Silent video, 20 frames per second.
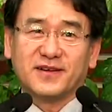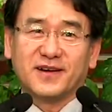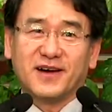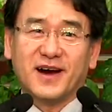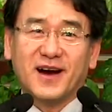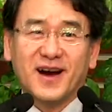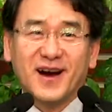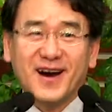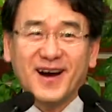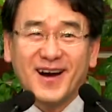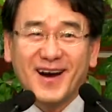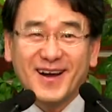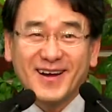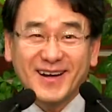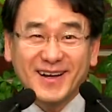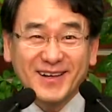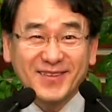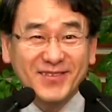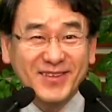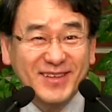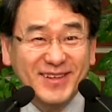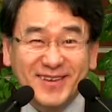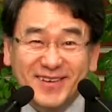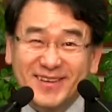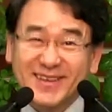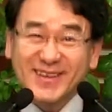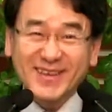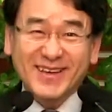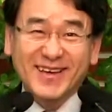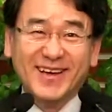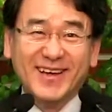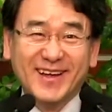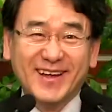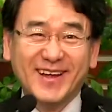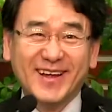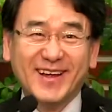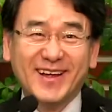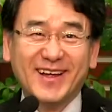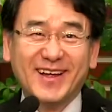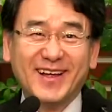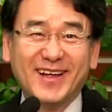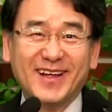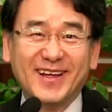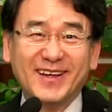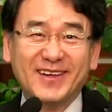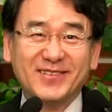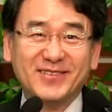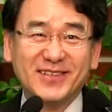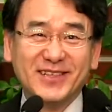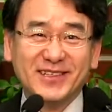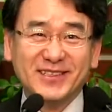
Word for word: 아, 하나님이 이렇게 우리